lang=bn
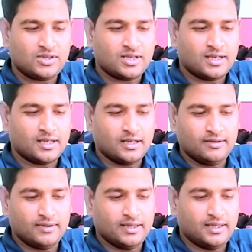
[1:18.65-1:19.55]
স্ট্যান্ডার্ড
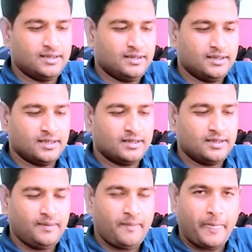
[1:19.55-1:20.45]
লেভেলের এই ডিজাইনটি